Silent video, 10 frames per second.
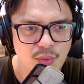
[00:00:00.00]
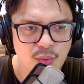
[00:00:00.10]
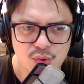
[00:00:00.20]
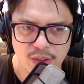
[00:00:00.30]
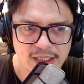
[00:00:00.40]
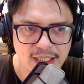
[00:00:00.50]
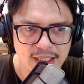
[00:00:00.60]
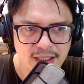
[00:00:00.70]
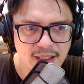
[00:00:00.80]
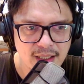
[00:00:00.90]
Oh suara kita
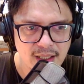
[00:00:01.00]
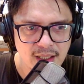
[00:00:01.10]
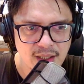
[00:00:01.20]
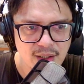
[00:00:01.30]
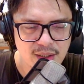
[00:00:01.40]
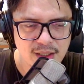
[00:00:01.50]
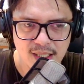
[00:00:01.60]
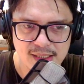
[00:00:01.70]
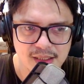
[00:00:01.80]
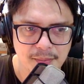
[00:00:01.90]
nih.
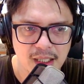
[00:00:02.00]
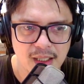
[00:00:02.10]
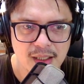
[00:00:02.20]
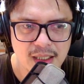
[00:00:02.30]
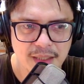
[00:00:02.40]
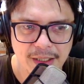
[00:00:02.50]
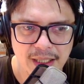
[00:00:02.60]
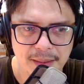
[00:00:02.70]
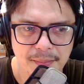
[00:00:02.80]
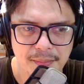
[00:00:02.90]
Nice tebel. Ini
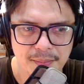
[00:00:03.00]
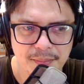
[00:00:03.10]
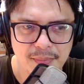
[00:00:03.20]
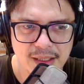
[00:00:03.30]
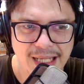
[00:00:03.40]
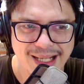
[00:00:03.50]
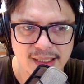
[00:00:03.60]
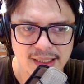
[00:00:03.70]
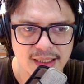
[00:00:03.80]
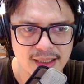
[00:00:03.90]
pakai neck
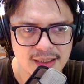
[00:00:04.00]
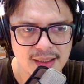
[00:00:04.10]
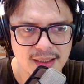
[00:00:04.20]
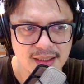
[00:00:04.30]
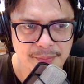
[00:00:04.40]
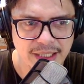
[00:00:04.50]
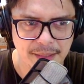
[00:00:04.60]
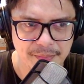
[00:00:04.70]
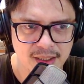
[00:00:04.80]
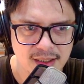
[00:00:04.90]
kayaknya nih.
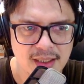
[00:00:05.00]
Pickup nih.